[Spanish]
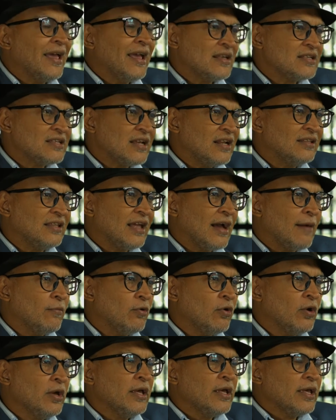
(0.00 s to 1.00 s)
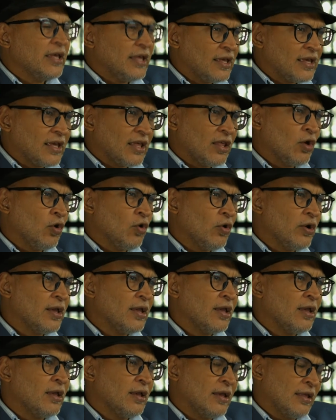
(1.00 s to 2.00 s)
exaltamos y que de
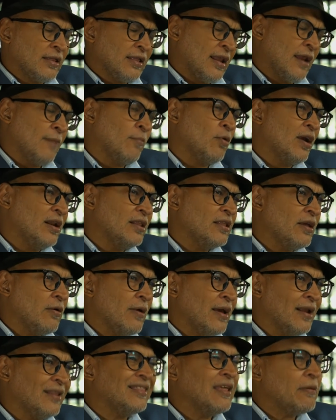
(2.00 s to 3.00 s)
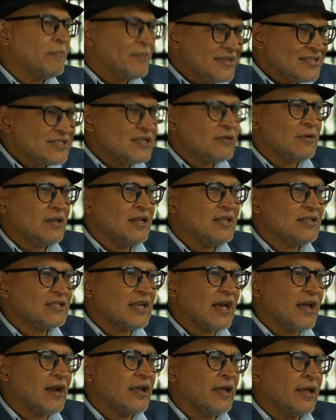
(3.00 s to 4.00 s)
hoy que tenemos el deber de
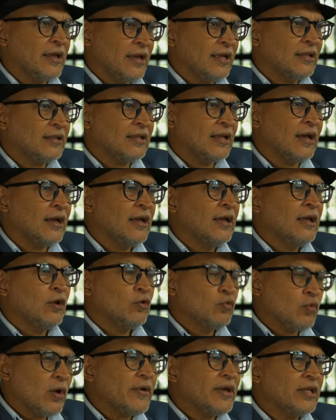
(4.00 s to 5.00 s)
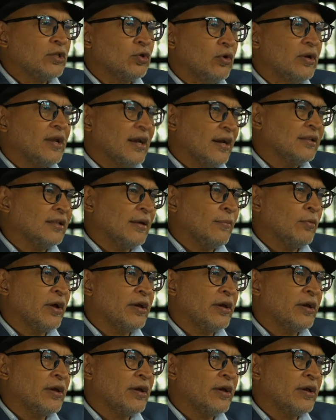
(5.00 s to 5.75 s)
visibilizar en esta nueva historia que estamos